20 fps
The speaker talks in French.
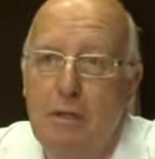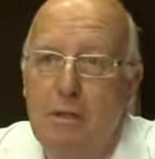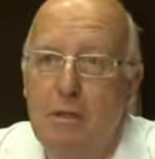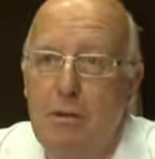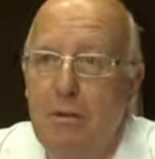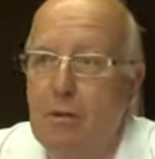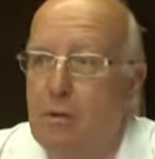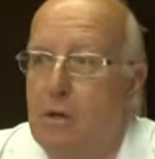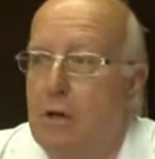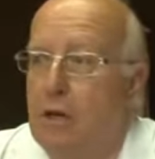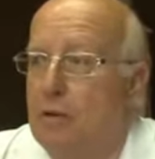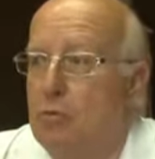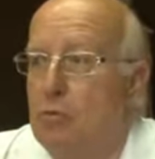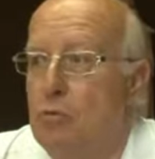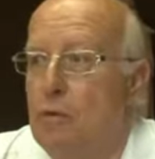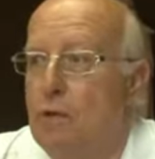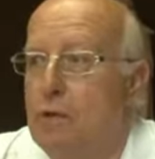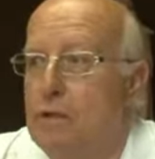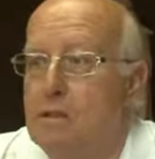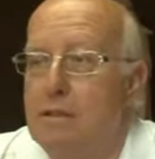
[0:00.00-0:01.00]
Euh, à
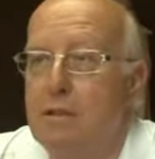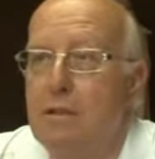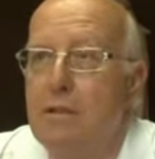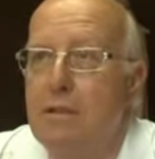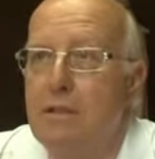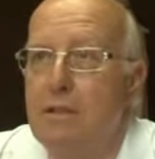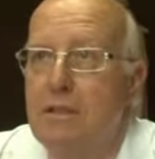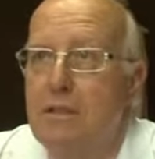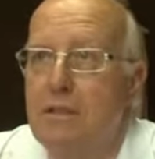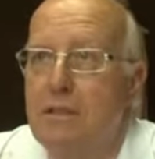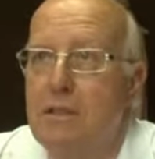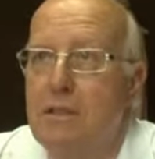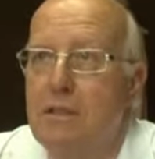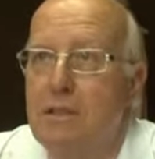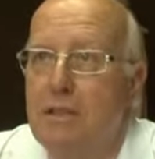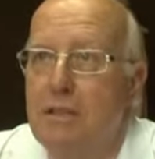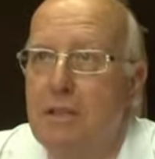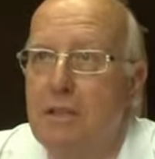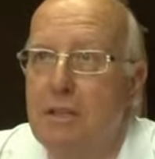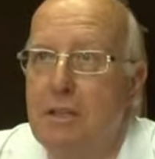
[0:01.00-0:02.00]
tout instant, j'allais dire,
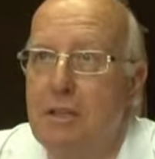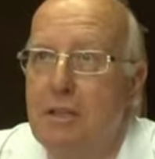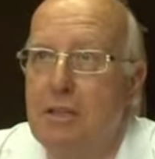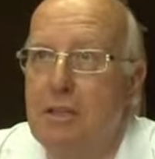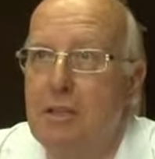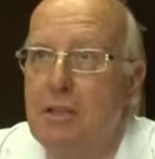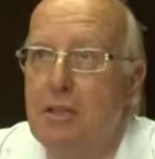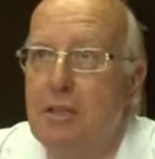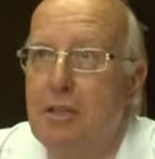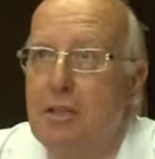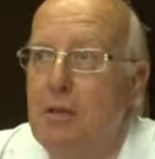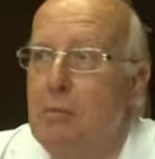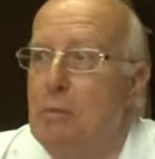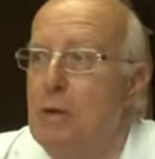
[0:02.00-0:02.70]
des,